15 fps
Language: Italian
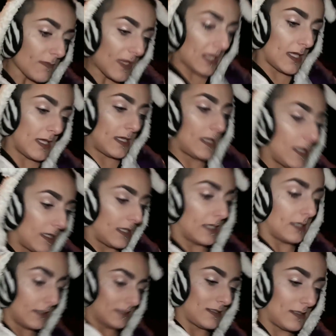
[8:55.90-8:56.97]

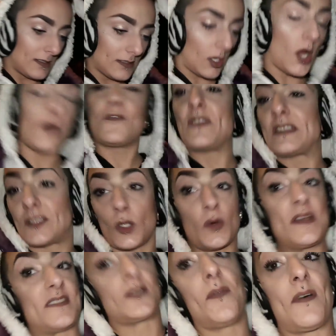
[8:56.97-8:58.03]
eh, ho visto
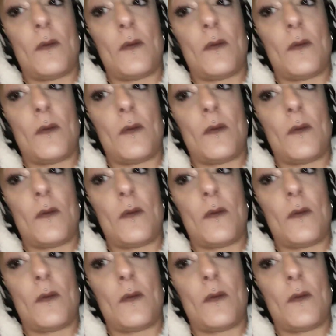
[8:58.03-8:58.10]
questo